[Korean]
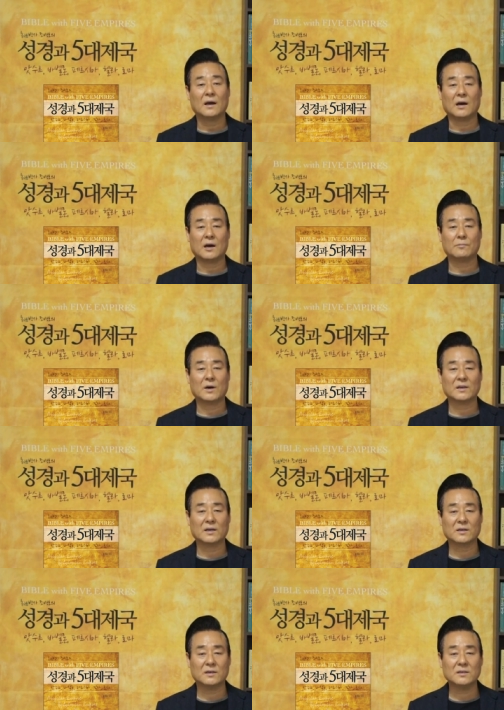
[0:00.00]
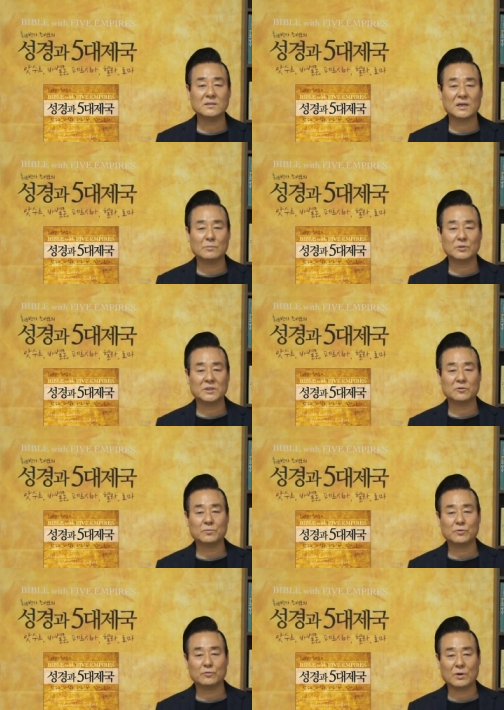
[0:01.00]
아 왕의 큰
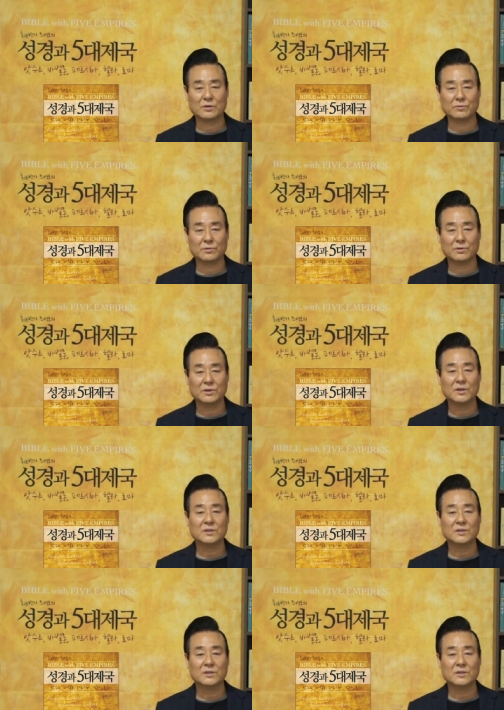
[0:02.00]
잘못에도 불구하고